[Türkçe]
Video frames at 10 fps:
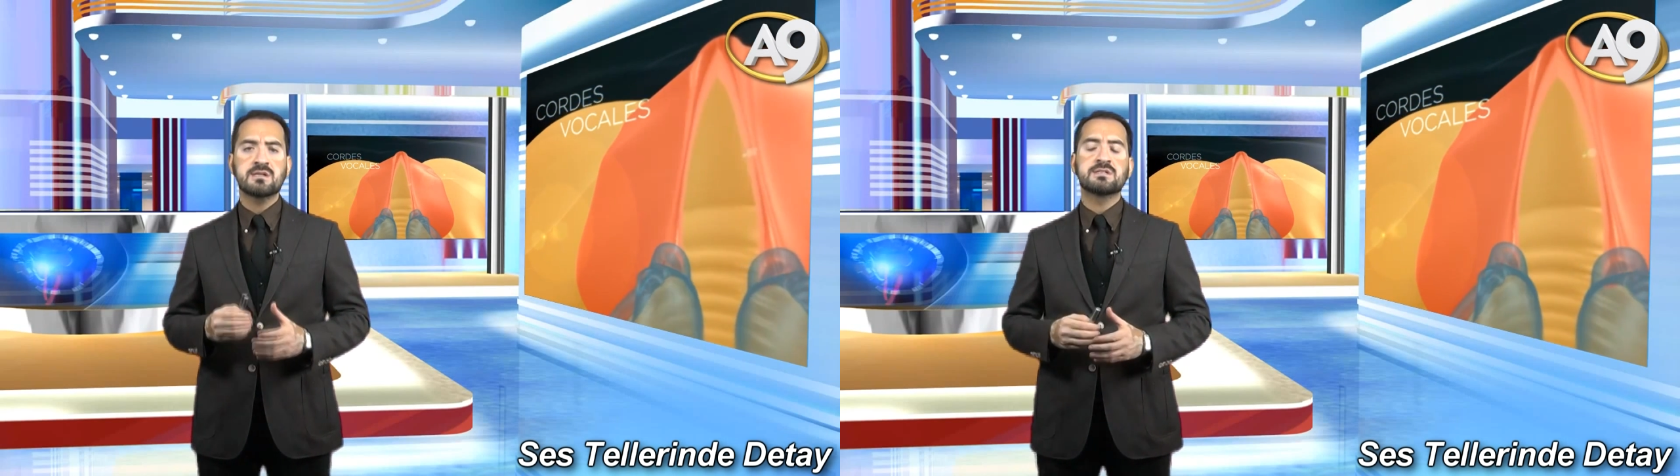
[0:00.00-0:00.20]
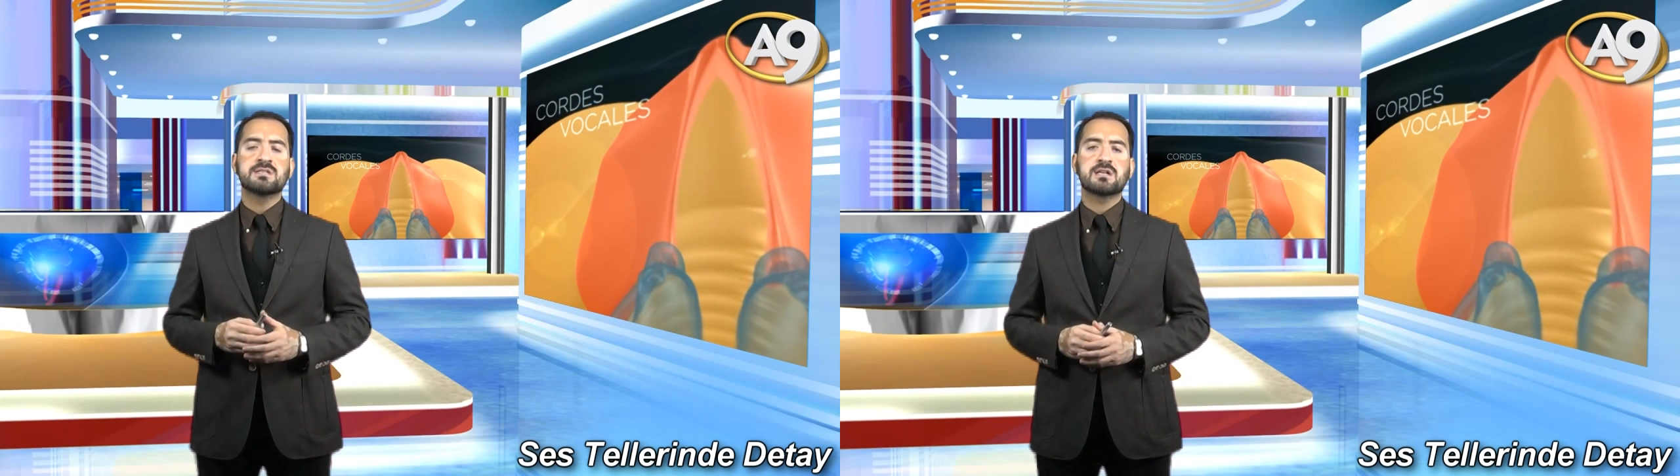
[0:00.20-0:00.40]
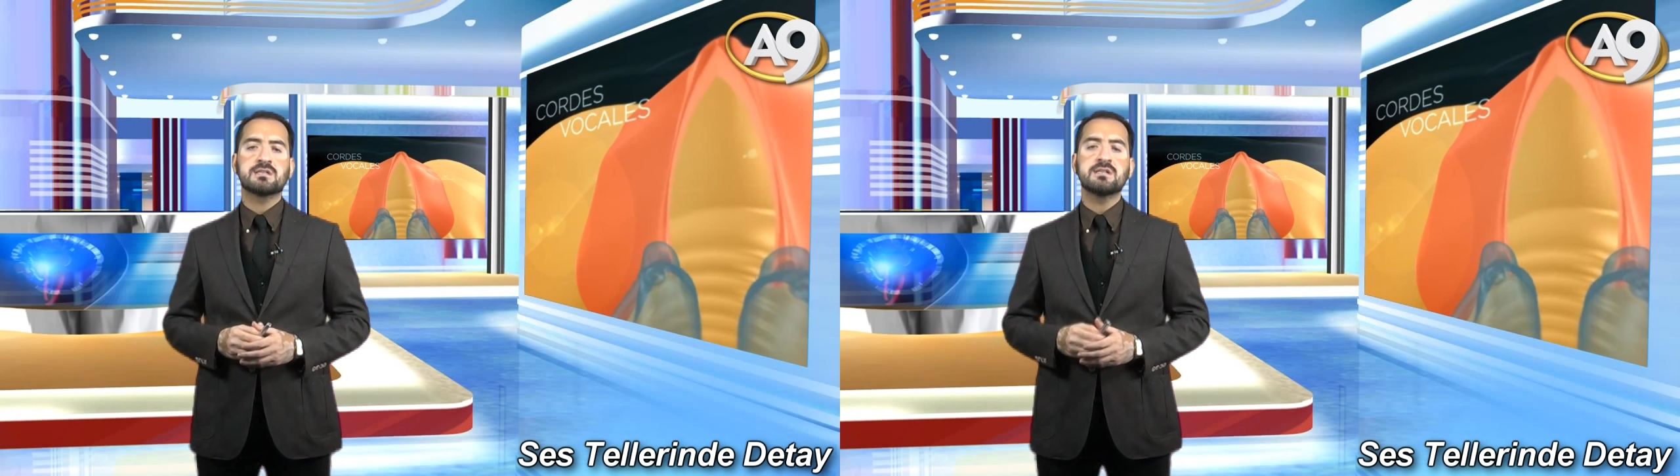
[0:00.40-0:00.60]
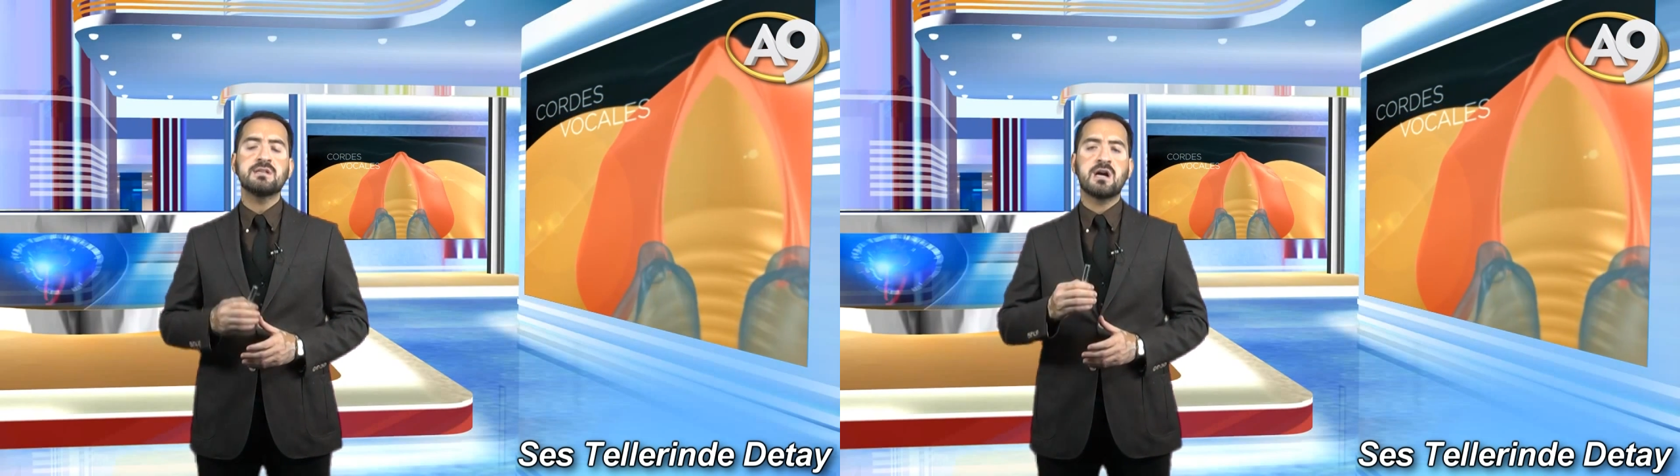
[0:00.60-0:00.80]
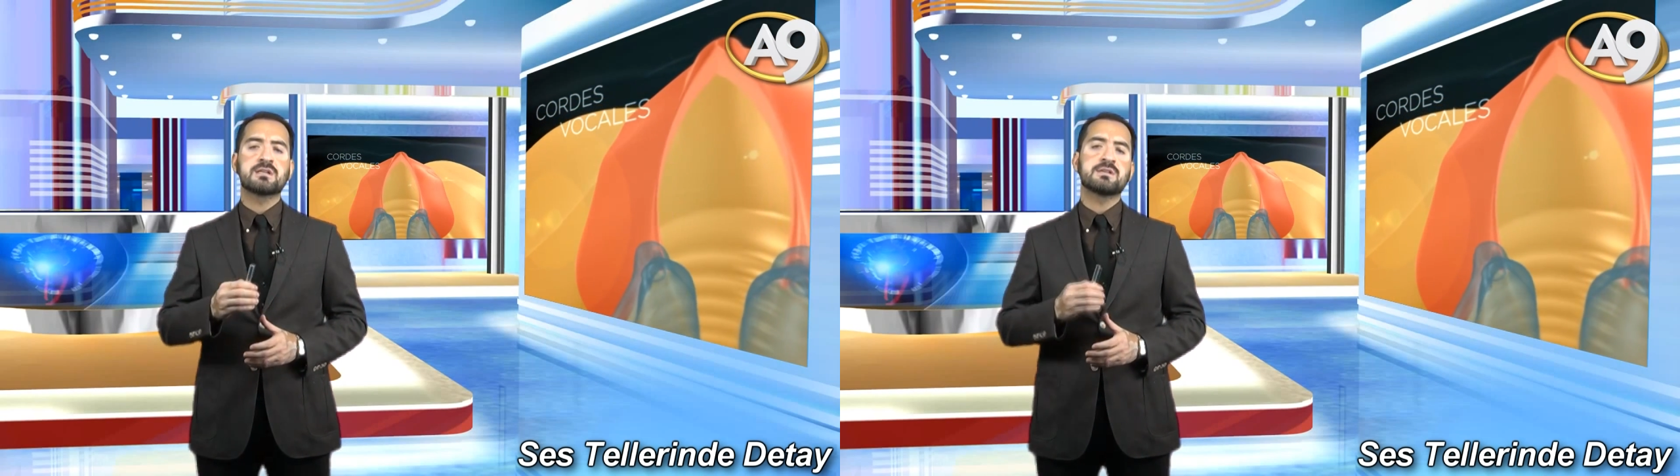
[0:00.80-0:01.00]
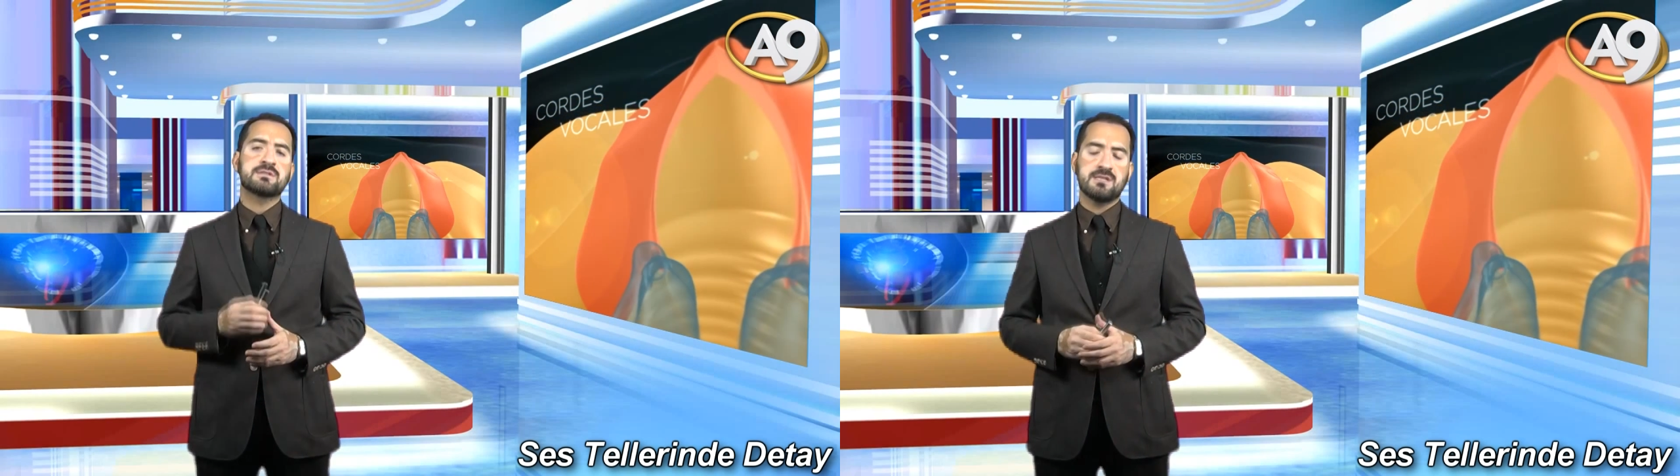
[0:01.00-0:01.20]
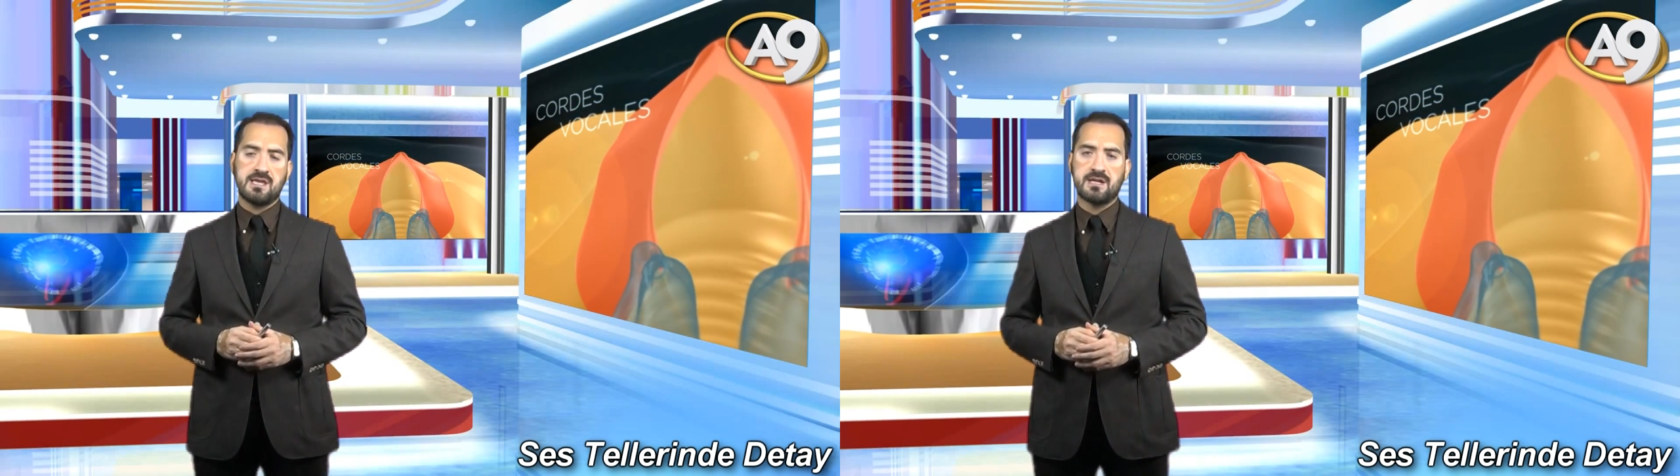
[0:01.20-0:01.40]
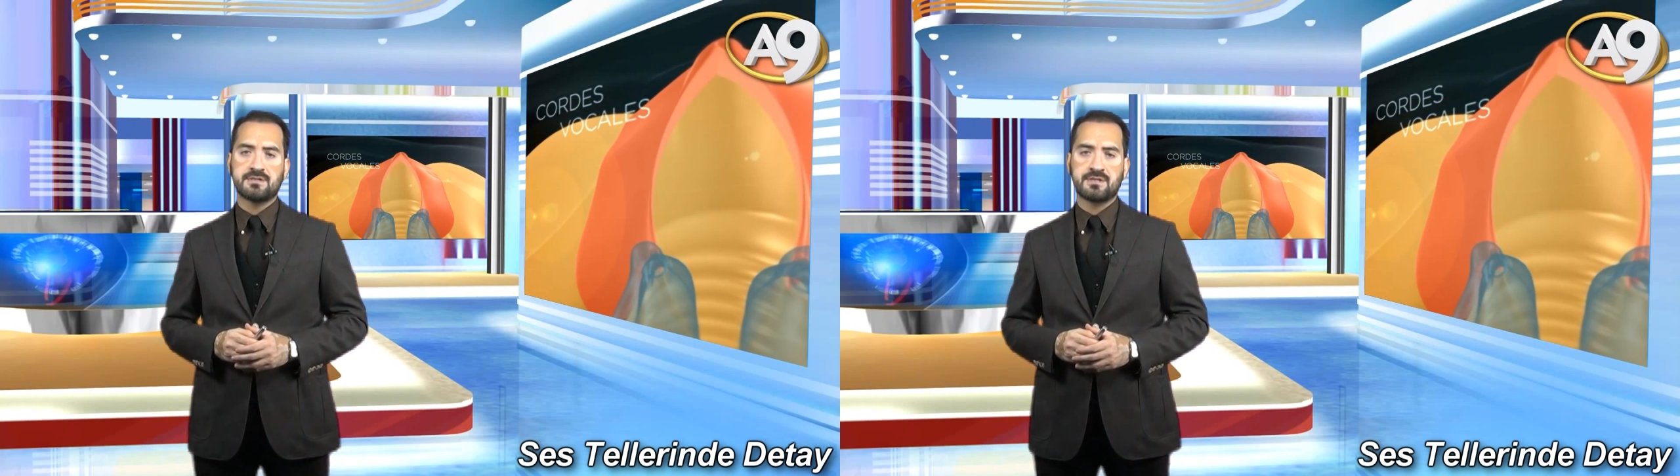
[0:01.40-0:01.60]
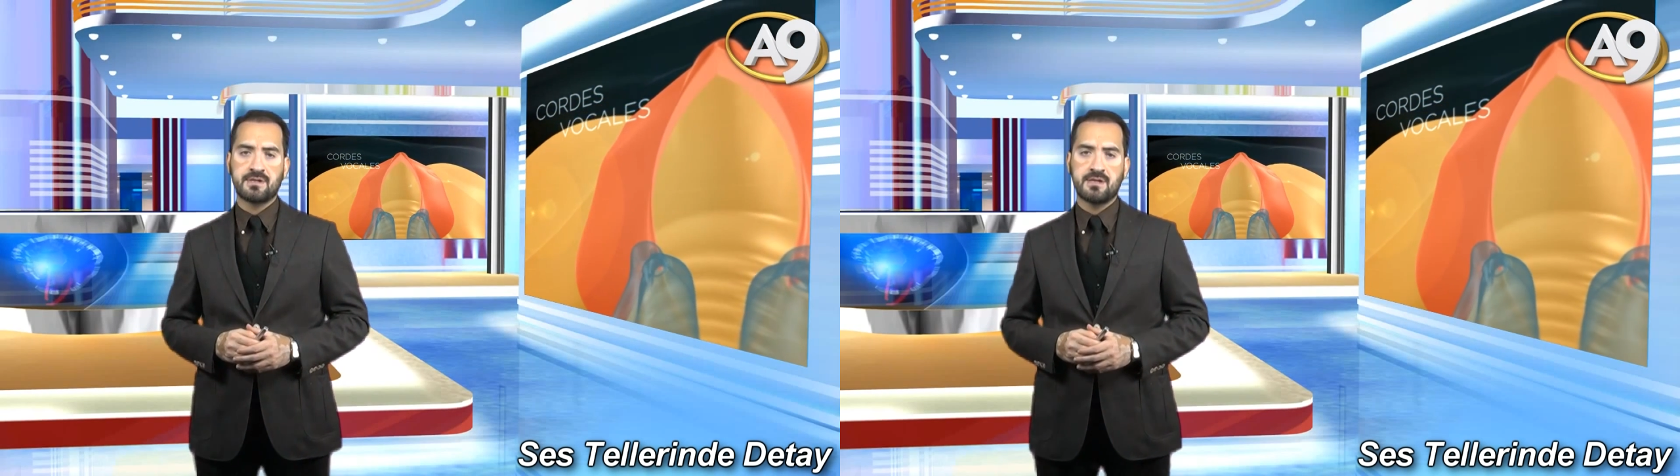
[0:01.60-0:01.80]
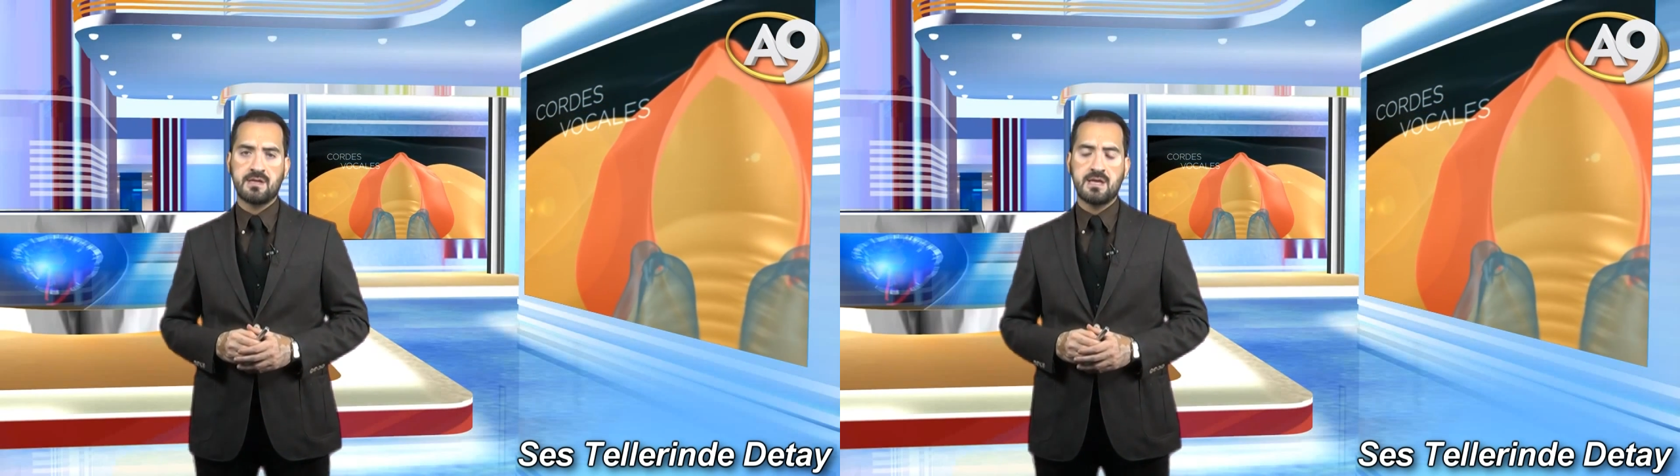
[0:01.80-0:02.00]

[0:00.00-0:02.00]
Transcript: kıkırdakların arkasında yer alır.